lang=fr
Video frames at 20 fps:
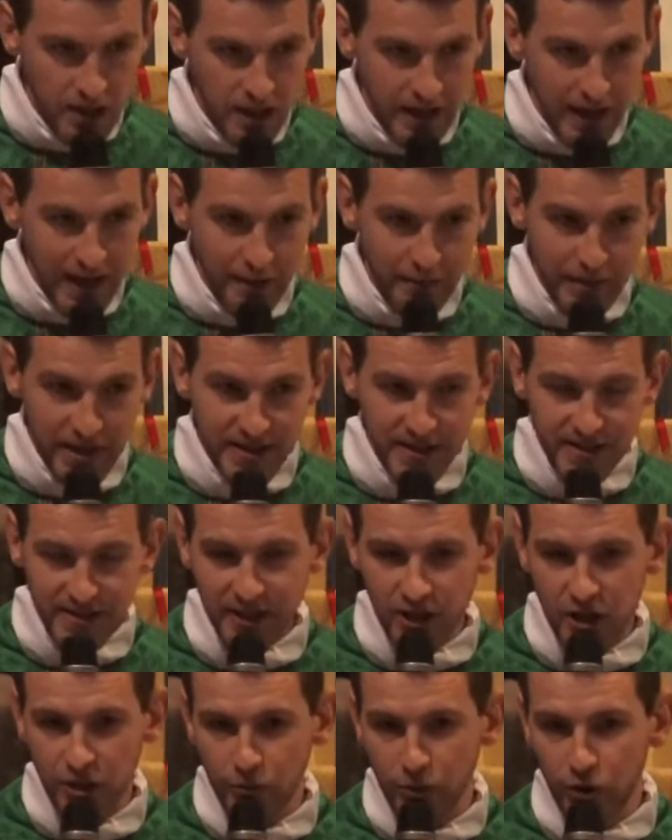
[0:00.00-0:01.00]
La messe, c'est
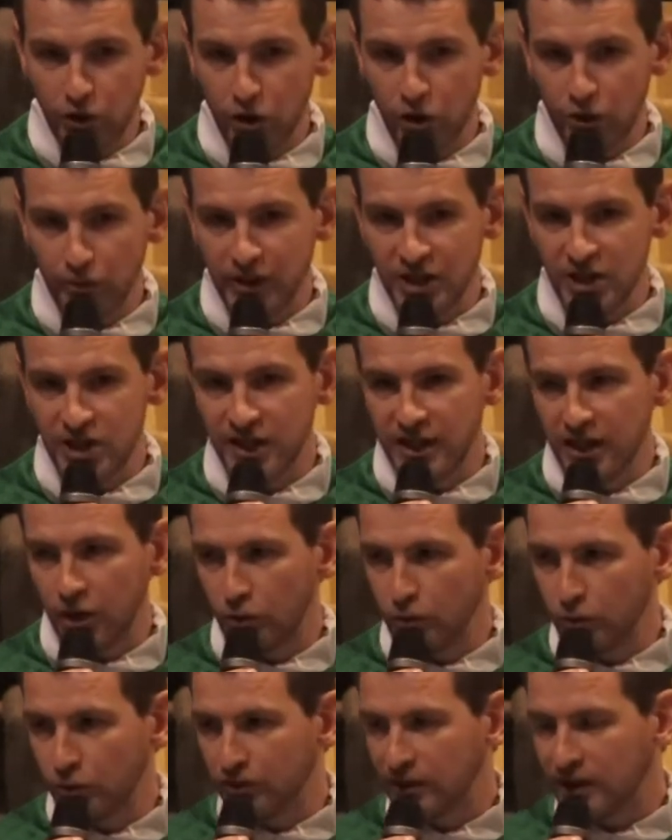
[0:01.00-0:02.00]
comme une grande machine à
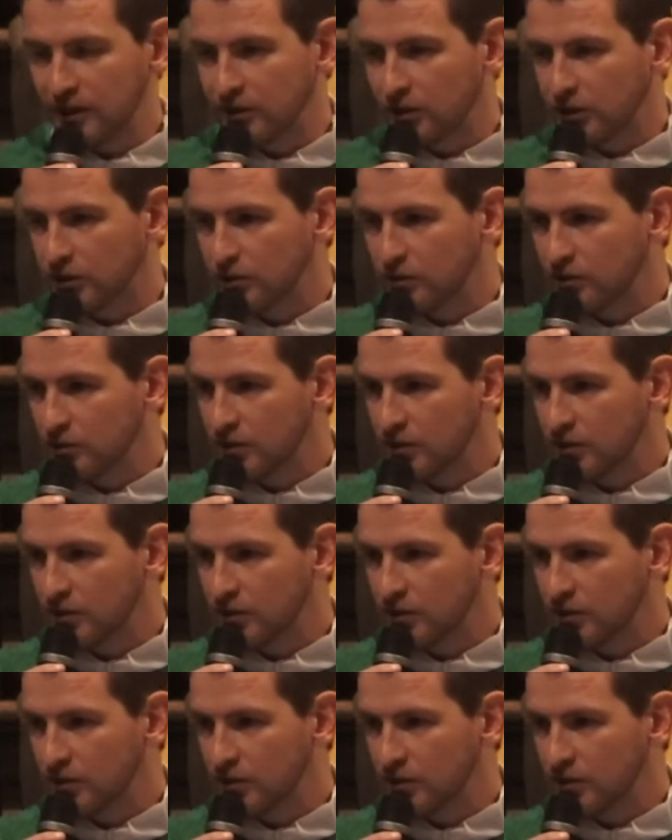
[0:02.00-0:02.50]
remonter le temps.